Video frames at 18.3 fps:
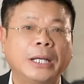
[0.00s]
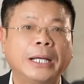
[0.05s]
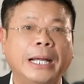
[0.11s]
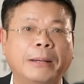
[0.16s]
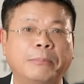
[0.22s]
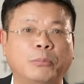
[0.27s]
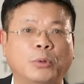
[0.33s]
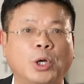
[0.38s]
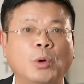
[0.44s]
đã
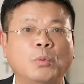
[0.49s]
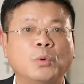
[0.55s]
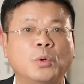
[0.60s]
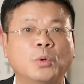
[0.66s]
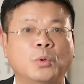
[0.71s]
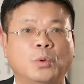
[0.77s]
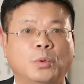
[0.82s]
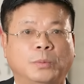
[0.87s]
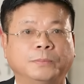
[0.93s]
gặp một ông
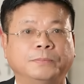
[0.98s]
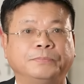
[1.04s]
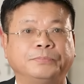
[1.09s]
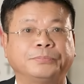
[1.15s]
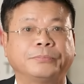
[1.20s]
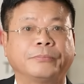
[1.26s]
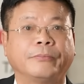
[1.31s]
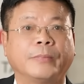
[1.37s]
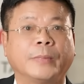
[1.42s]
cụ
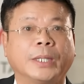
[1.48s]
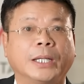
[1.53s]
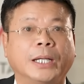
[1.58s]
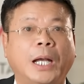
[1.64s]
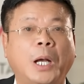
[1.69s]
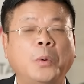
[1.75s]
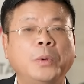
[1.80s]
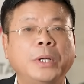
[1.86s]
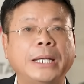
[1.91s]

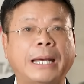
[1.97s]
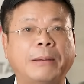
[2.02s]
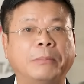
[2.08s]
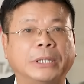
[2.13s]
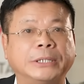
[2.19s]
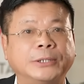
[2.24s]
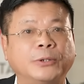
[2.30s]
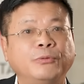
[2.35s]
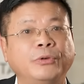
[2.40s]
Ông ấy nằm
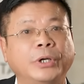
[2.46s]
ở trong